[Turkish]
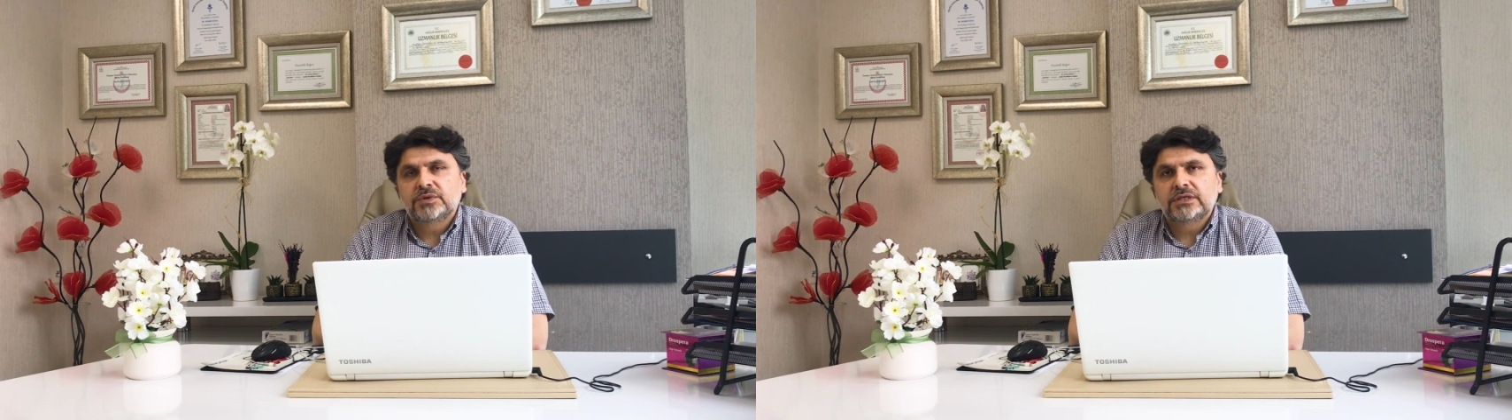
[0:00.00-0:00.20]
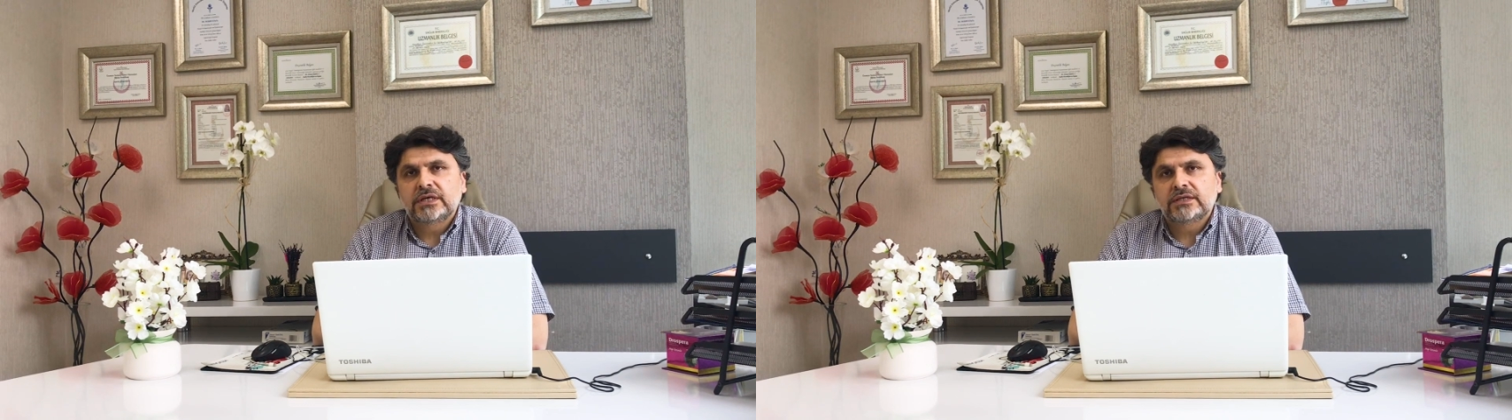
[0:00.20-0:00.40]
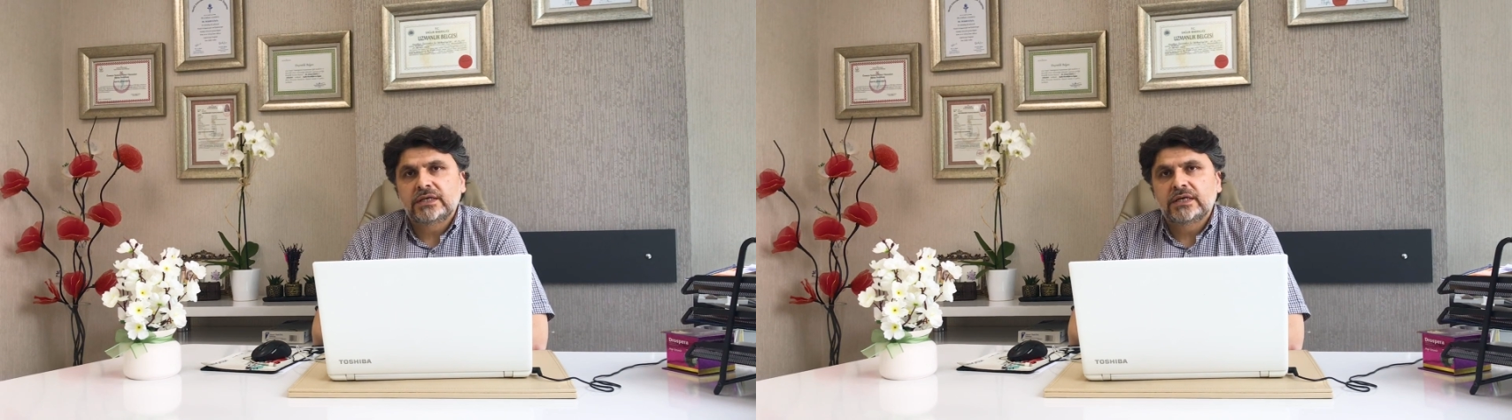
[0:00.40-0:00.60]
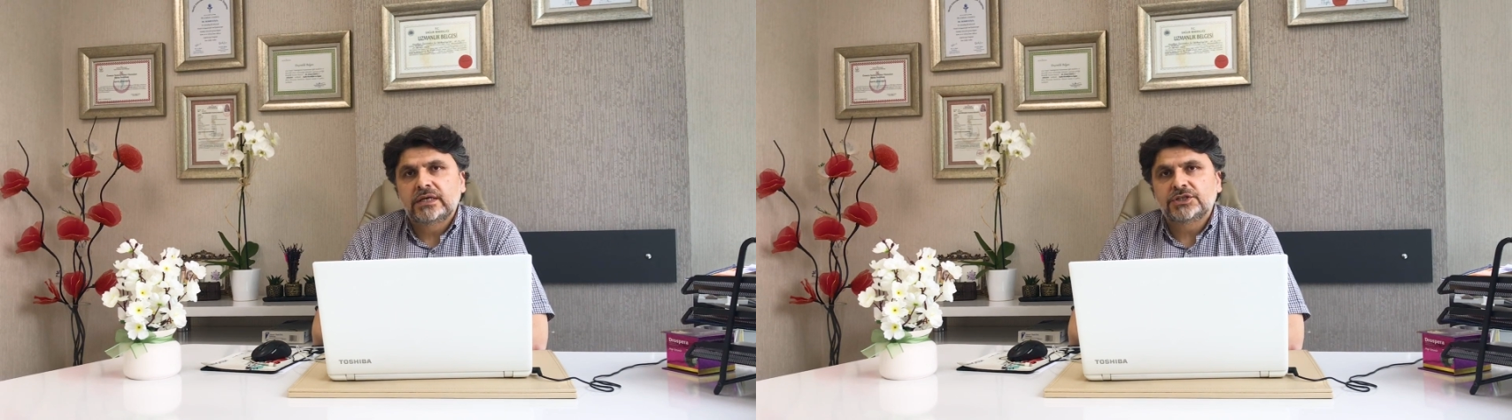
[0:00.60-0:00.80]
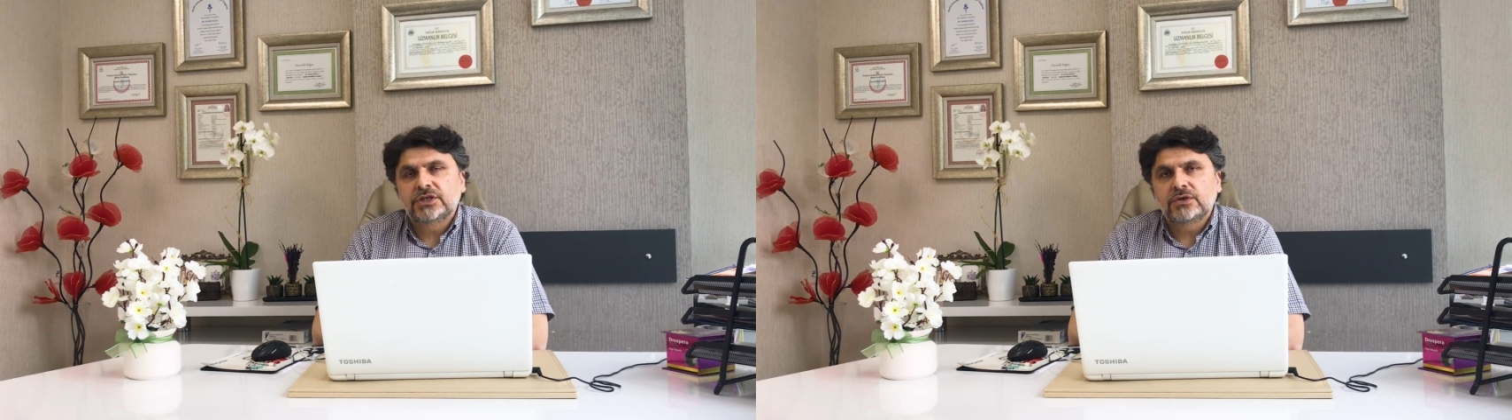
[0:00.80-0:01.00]
bir yerde
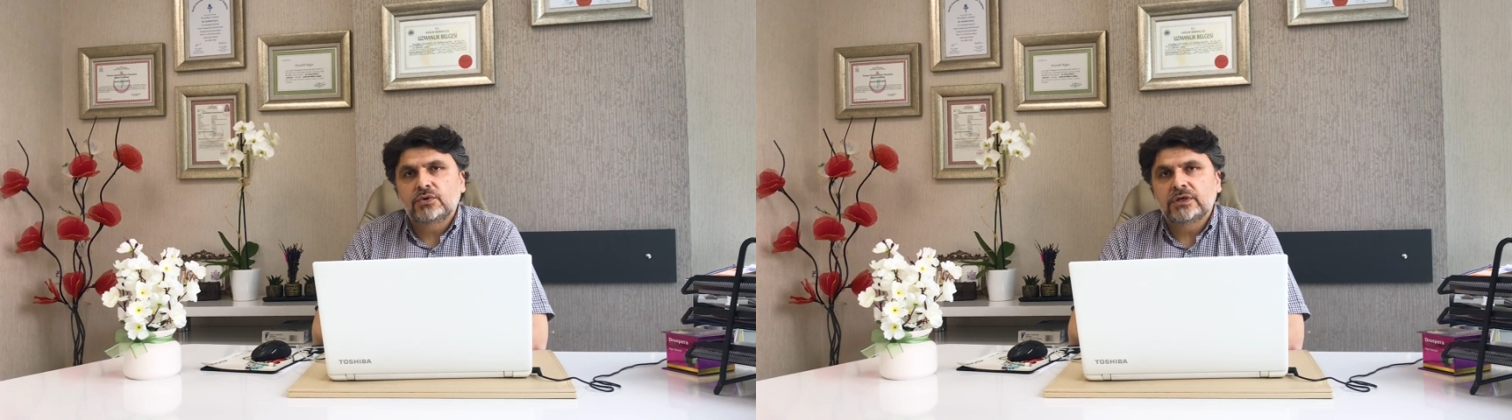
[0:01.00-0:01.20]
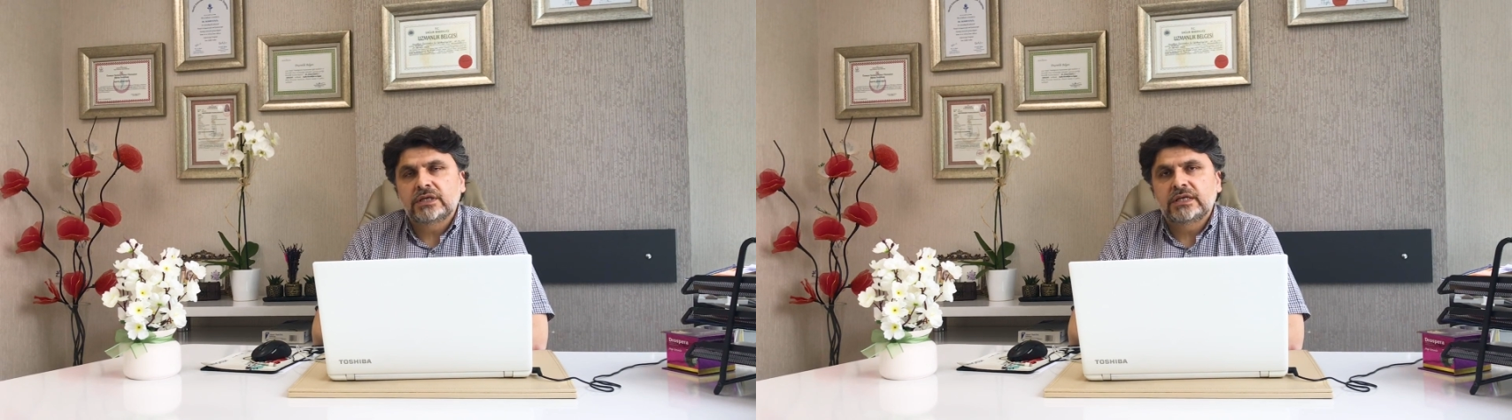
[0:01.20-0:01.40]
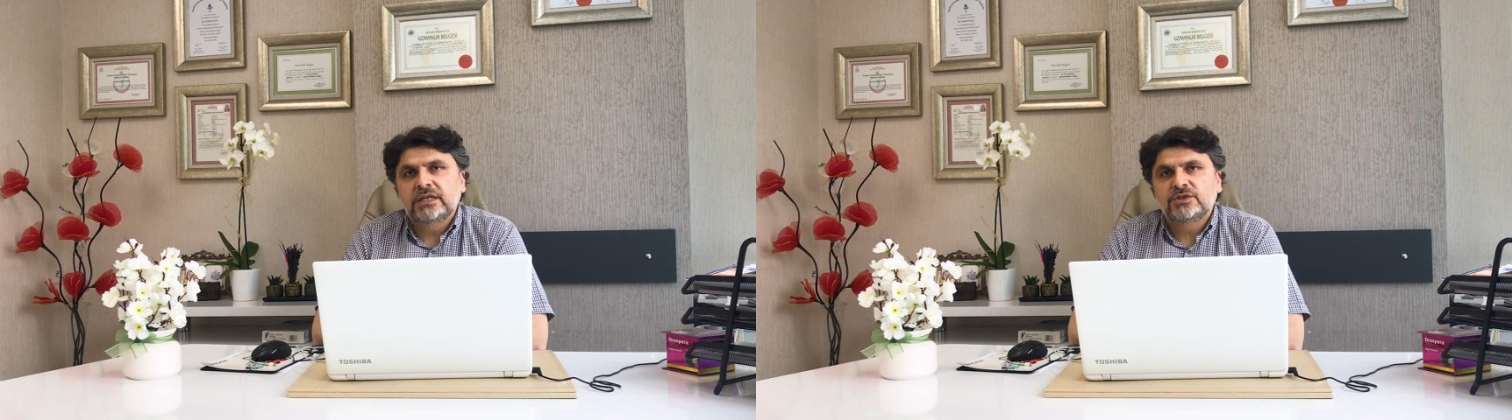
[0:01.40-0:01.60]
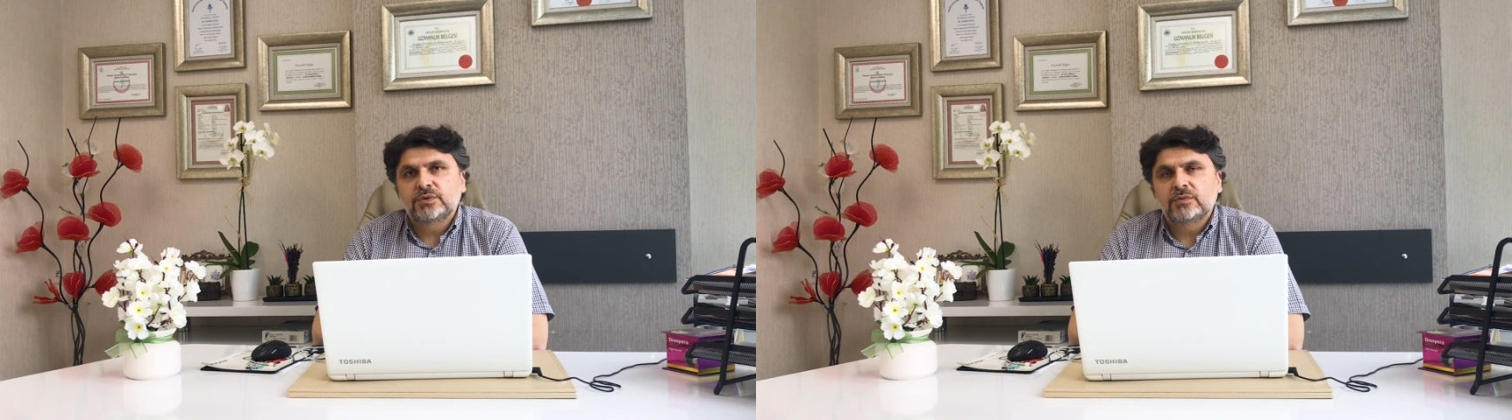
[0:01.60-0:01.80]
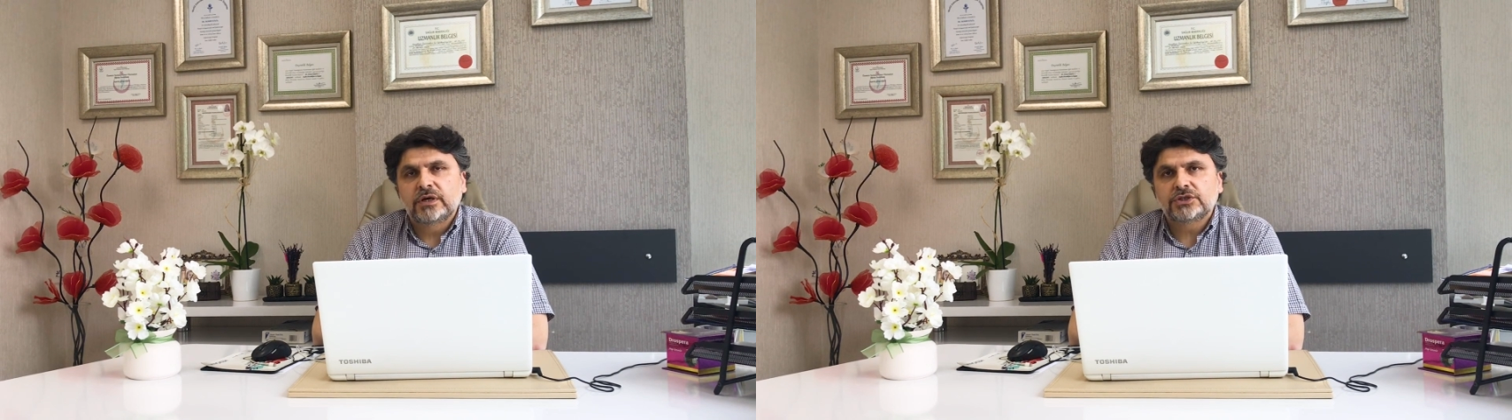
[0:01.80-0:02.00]
yerleşerek orada
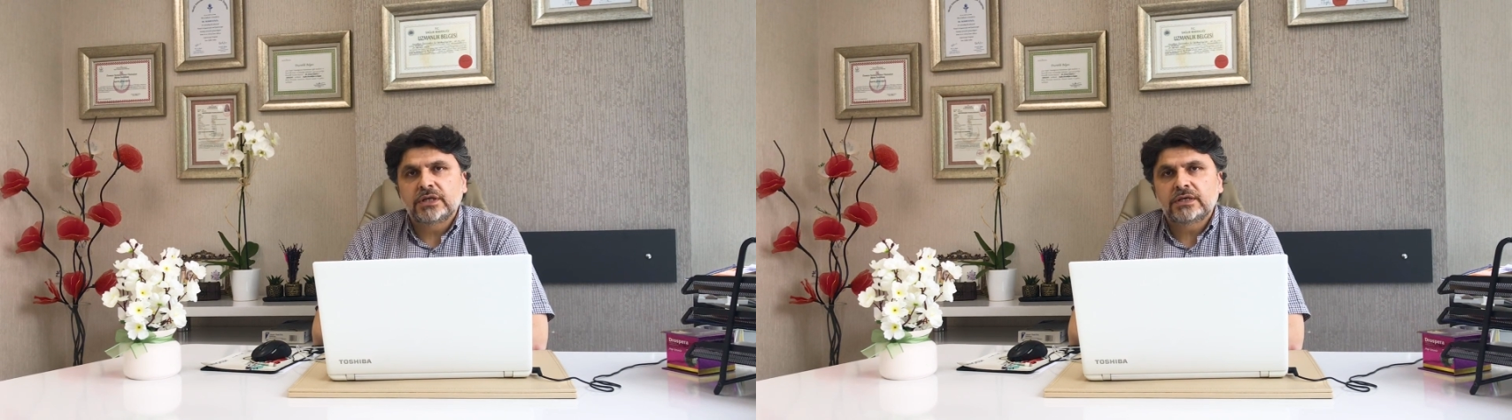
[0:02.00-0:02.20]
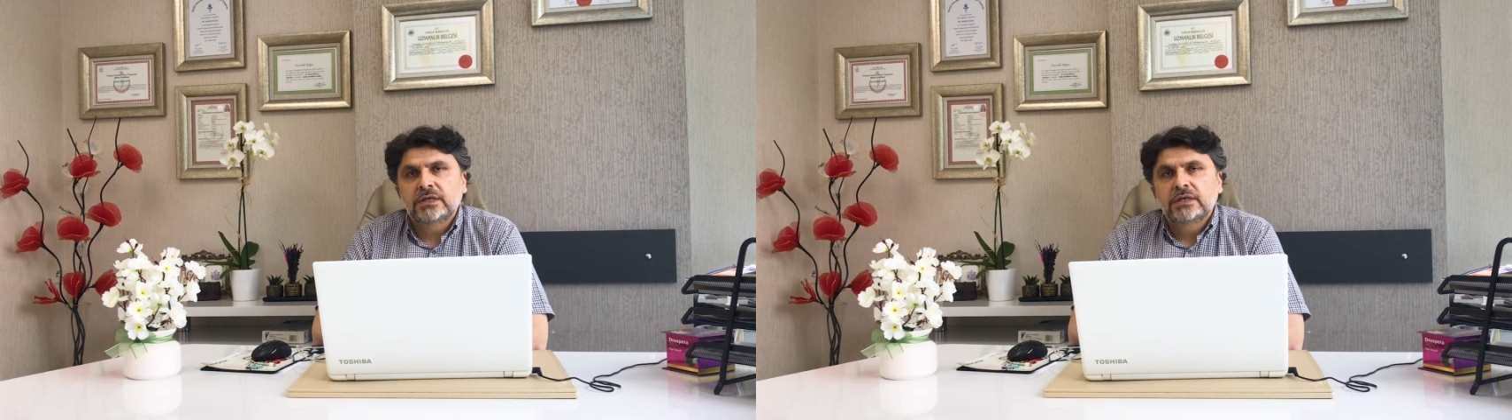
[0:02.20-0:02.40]
gelişmeye başlar.